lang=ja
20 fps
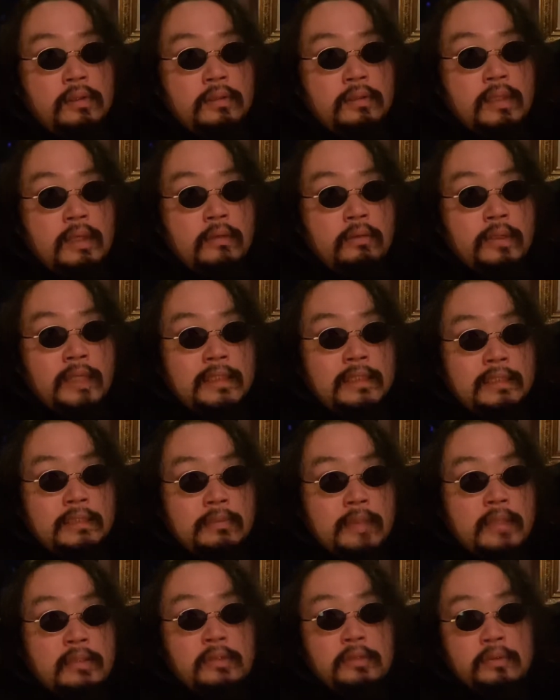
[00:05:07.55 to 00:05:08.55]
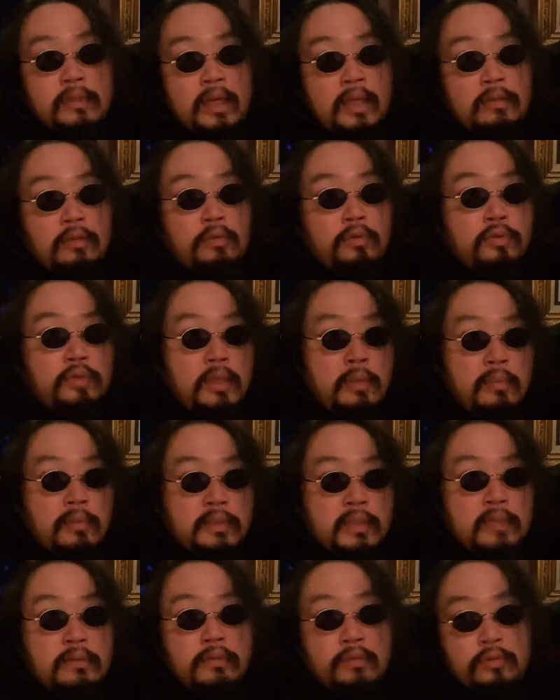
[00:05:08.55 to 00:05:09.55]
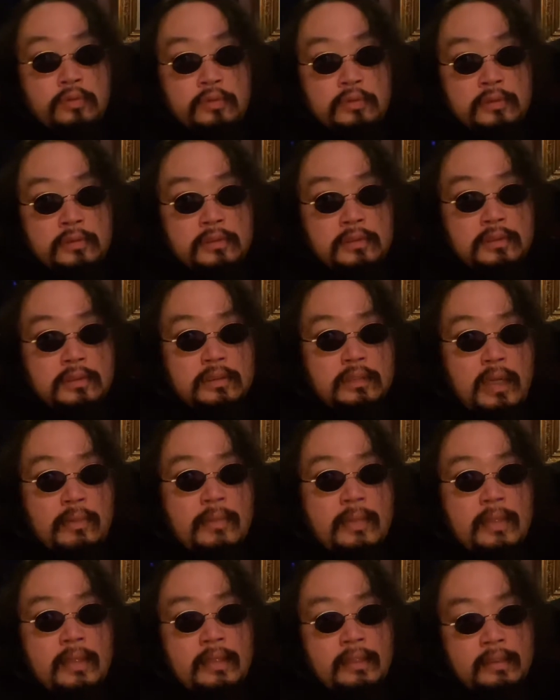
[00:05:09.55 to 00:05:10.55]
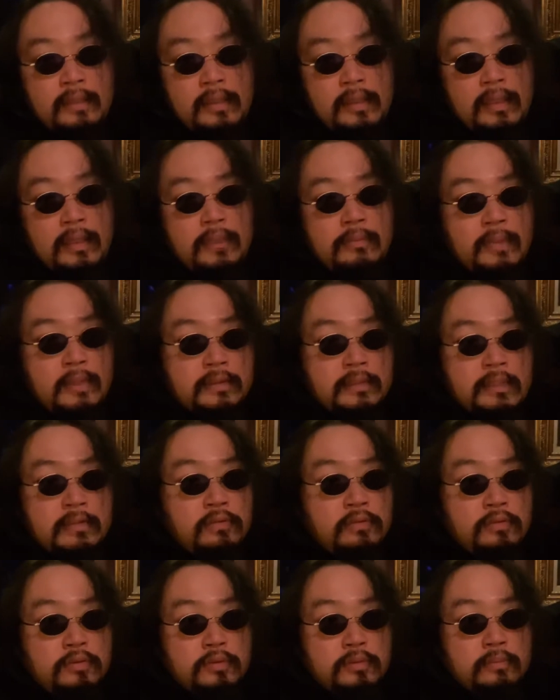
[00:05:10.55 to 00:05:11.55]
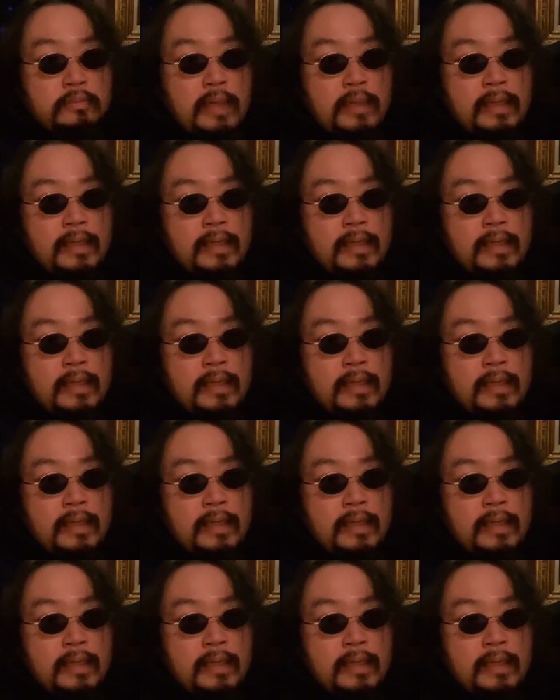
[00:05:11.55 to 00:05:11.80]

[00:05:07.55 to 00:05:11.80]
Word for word: で、同じメニューがどこでも全国食べられて、全国、